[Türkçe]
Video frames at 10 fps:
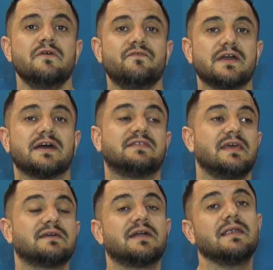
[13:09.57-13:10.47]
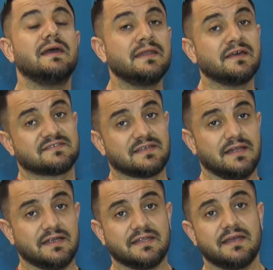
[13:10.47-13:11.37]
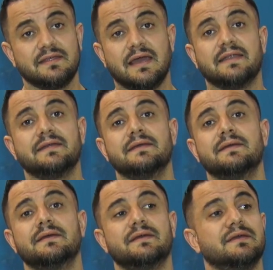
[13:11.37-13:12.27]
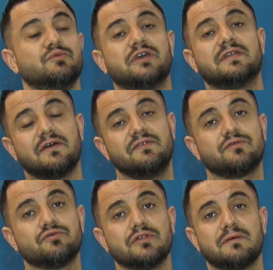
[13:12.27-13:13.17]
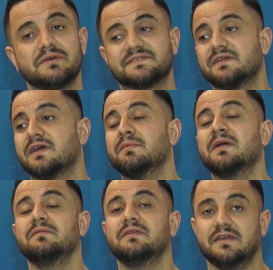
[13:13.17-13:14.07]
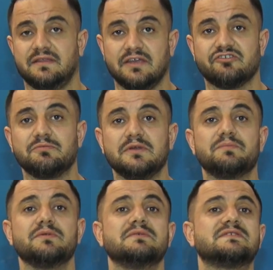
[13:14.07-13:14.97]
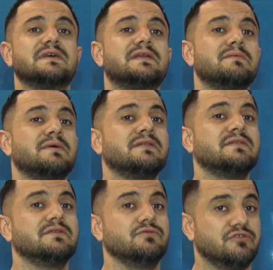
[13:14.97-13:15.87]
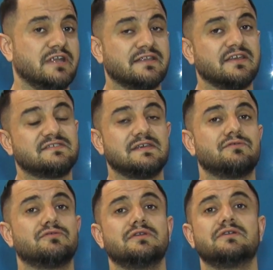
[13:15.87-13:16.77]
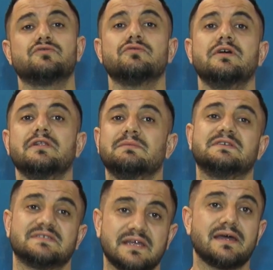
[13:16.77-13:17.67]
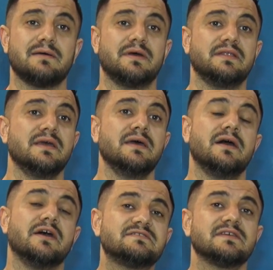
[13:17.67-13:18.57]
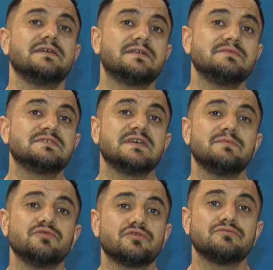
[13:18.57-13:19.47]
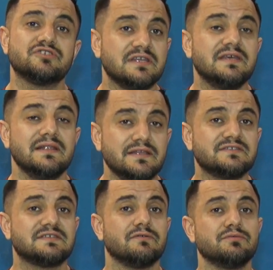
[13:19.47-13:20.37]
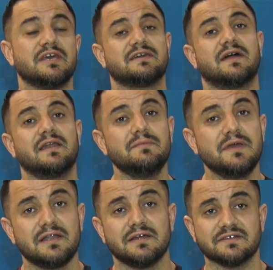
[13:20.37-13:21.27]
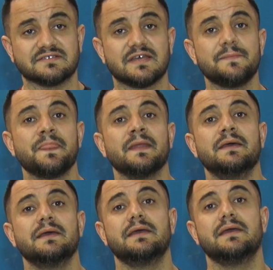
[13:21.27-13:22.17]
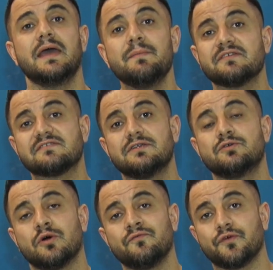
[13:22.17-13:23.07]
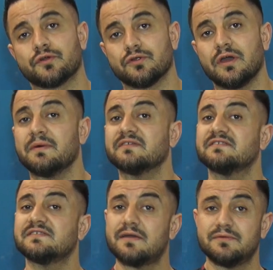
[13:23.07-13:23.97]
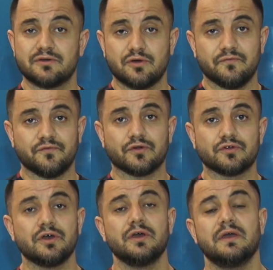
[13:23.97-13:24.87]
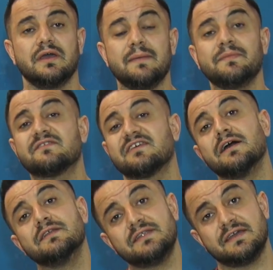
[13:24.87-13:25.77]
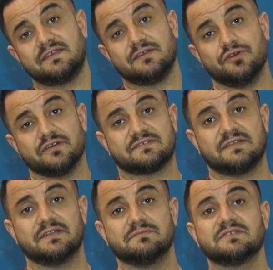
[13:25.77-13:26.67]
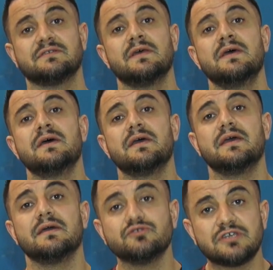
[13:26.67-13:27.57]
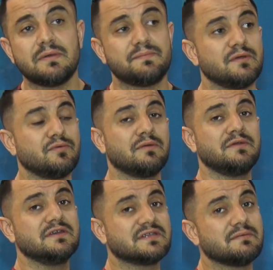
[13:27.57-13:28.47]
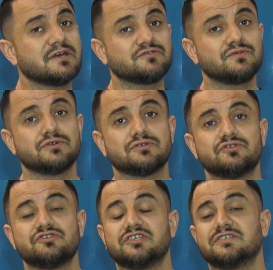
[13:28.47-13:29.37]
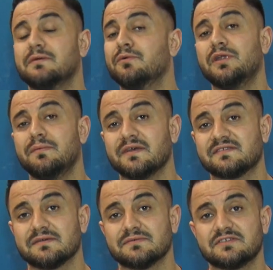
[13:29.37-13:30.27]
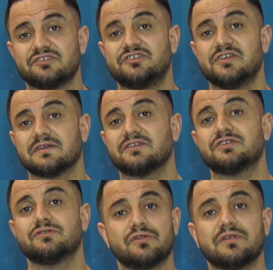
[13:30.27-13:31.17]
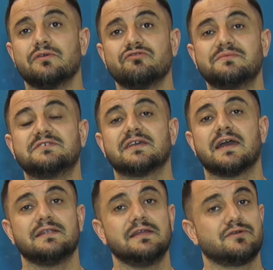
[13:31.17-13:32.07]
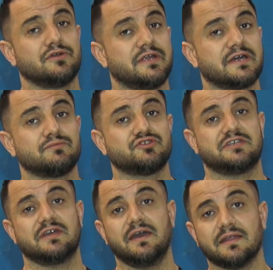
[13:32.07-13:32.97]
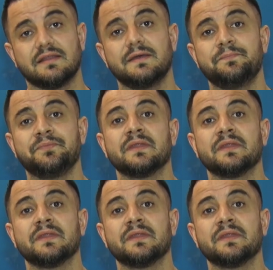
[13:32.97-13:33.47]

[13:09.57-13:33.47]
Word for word: Fakat tekrarlayan hastalarda yani e, bu tedaviler uygulanmasına rağmen, diyet değişimi yapılmasına rağmen, ürünler destek ürünleri kullanılmasına rağmen hastalarımızda bu durum şekillenirse ve bu tekrarlı bir hal alırsa e, hem hastanın konforunu hem hasta sahibinin konforunu hem de sağlığını etkiliyor hastalarımızın. E, bu sebeple bu ameliyata başvuruyoruz. Çiçi de böyle bir hastamızdı. Çiçi yaklaşık 4 ay önce bize geldi ilk olarak bu şikayette.